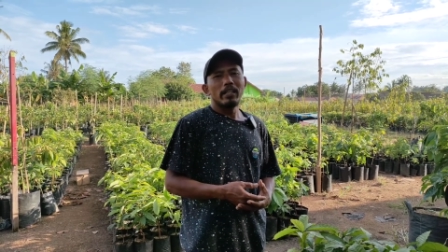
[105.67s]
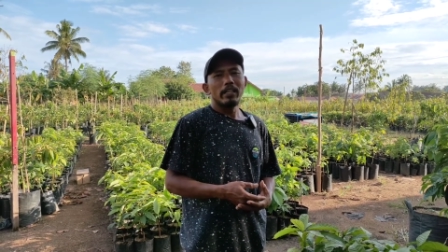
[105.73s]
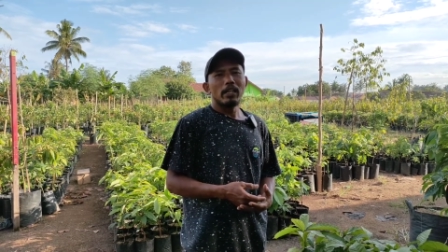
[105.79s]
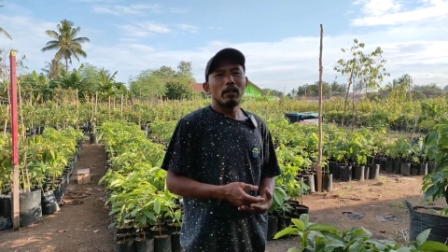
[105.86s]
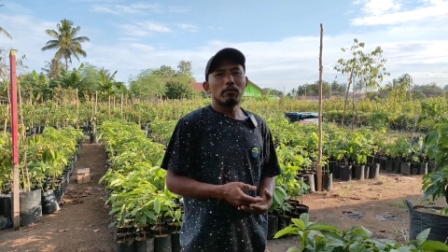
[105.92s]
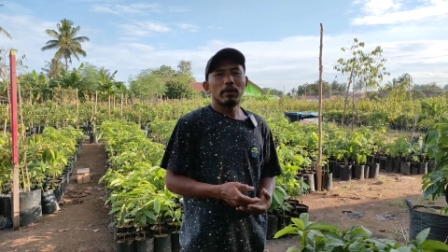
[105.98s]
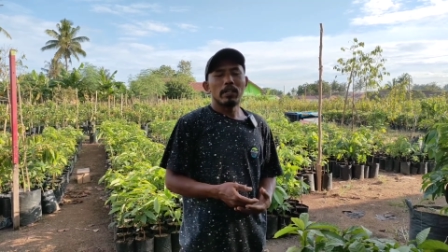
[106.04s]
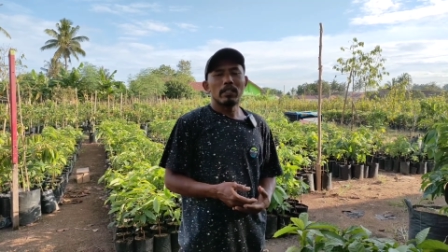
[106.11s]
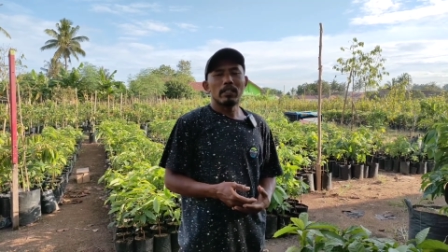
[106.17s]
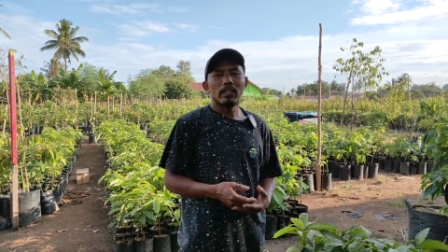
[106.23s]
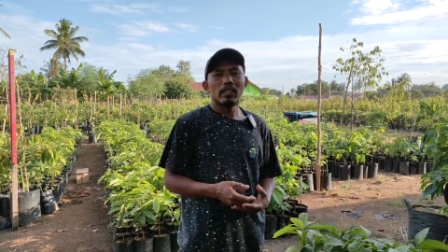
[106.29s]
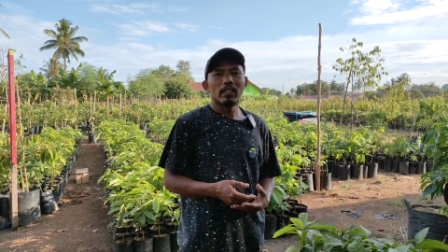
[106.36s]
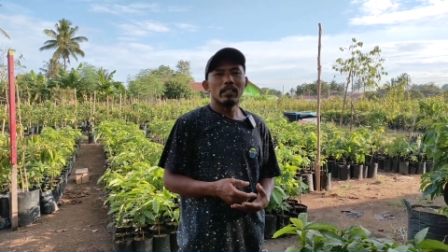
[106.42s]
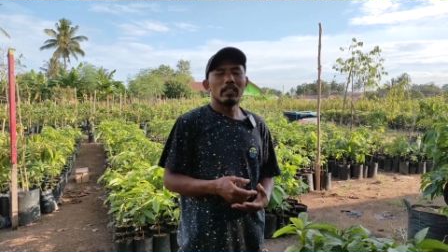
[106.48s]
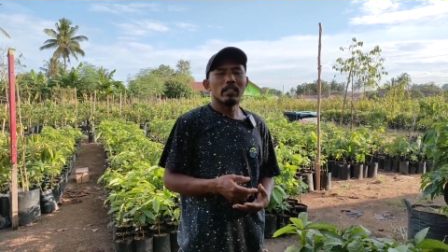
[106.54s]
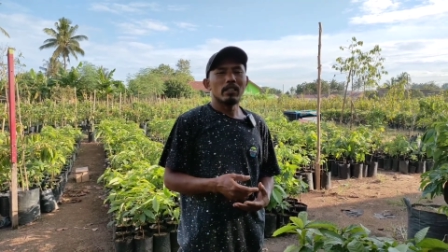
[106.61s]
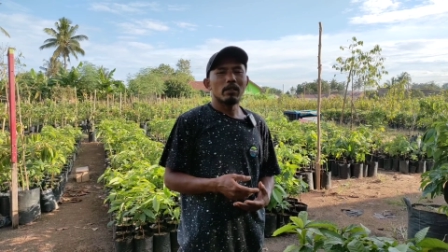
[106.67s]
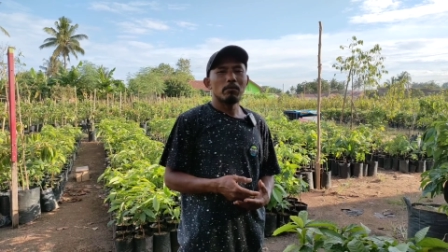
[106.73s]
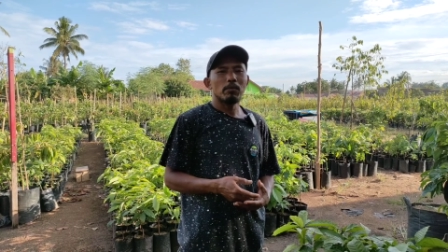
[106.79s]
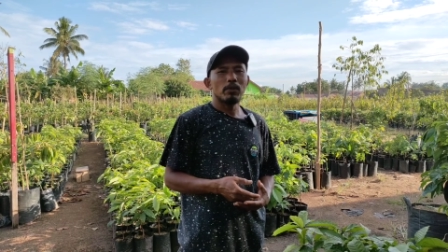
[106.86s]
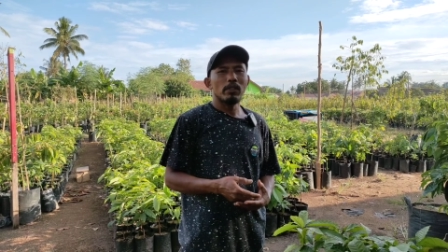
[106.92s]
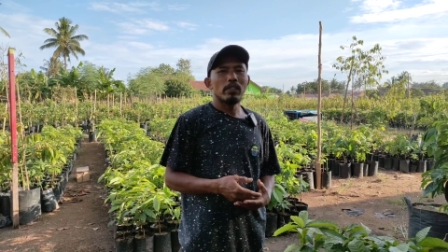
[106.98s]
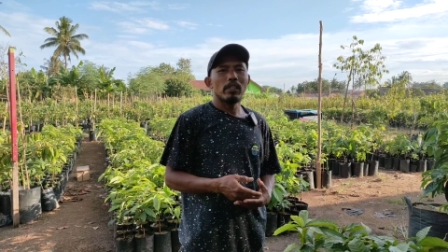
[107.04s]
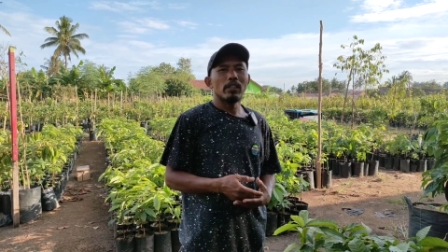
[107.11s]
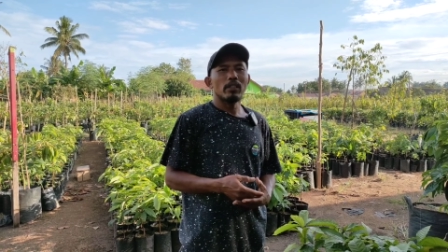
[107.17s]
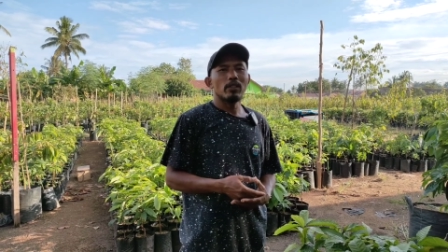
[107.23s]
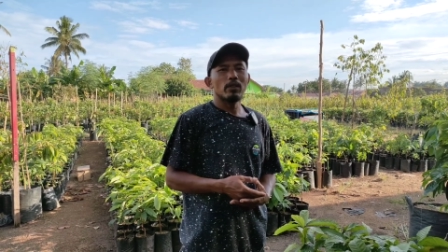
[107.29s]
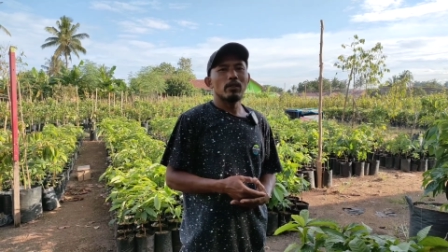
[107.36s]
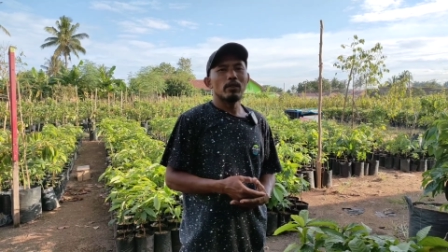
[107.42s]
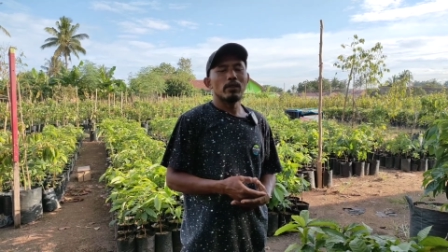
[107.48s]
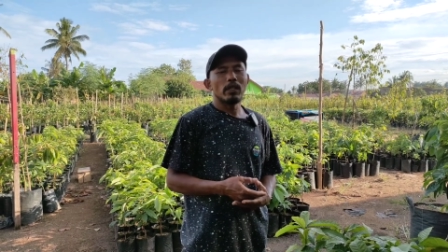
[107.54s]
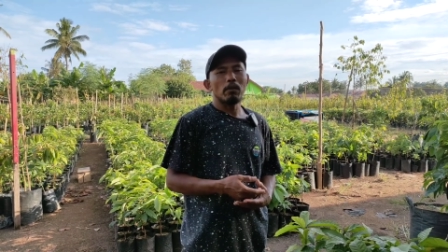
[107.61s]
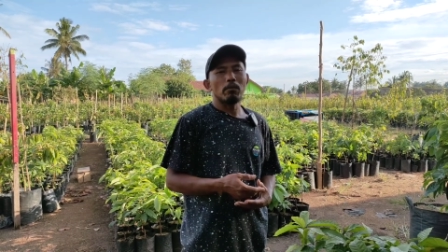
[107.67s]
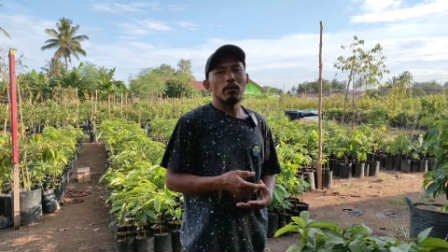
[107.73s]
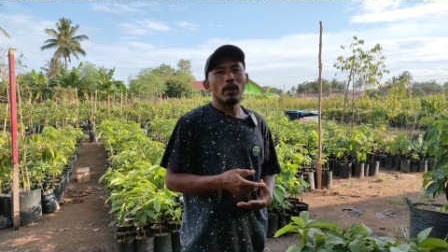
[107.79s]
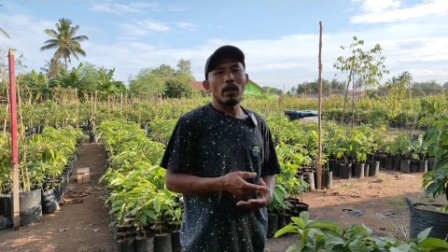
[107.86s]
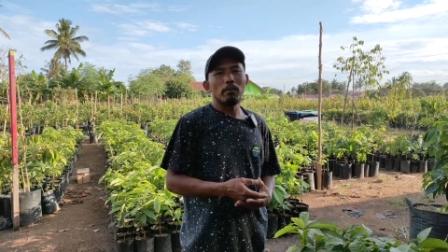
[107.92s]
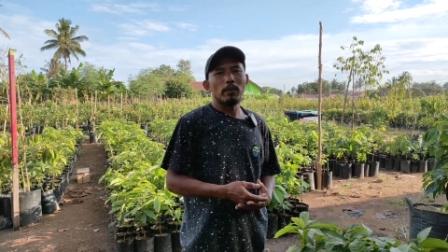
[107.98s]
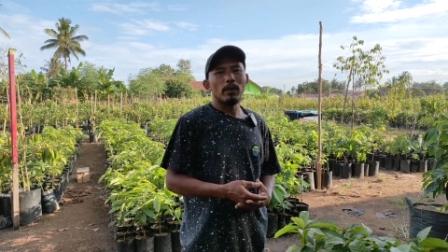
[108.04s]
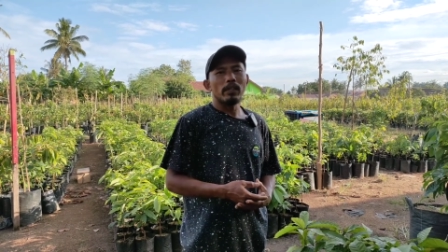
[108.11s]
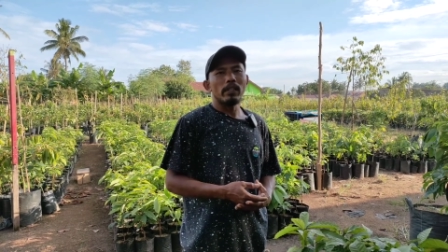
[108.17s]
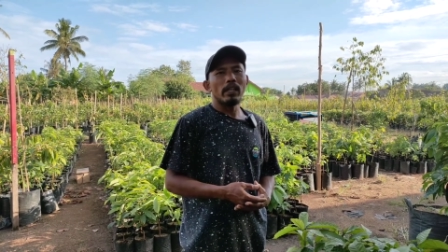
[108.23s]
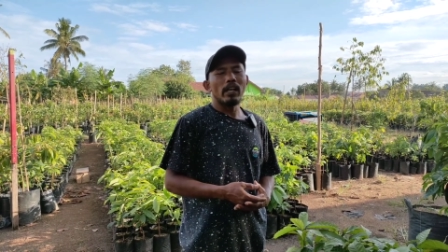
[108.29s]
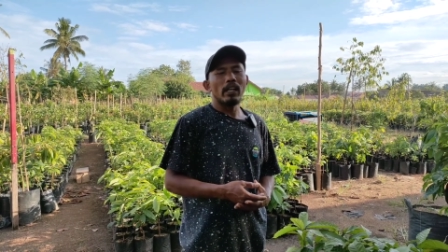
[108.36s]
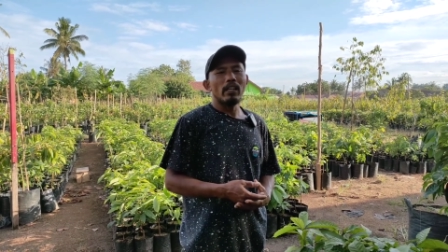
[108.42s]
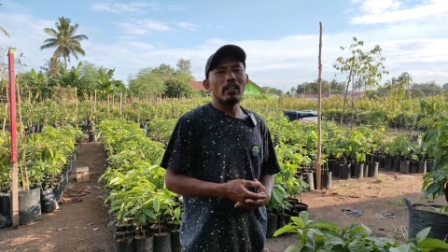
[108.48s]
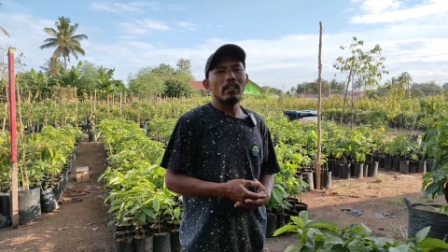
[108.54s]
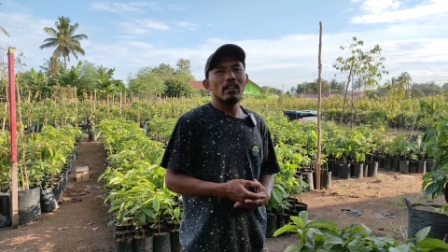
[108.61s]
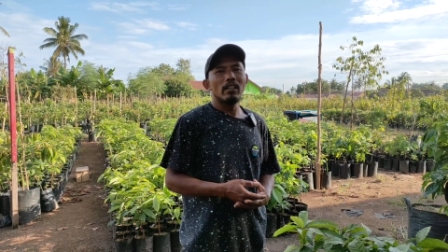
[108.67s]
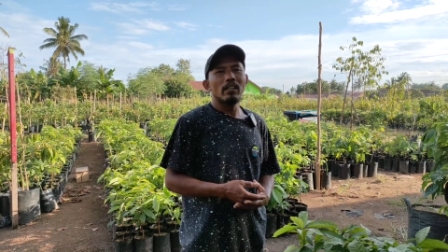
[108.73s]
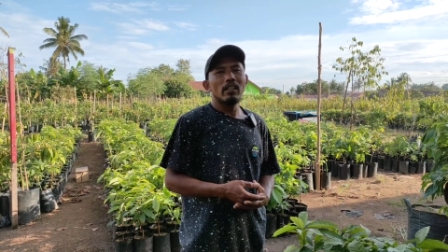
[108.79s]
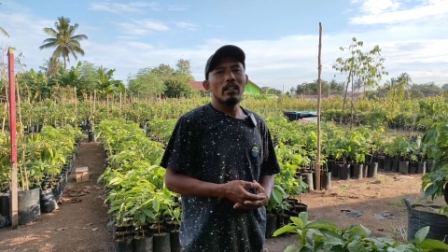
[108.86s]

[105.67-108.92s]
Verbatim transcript: yang biasa kita sebut yaitu tabula pot ya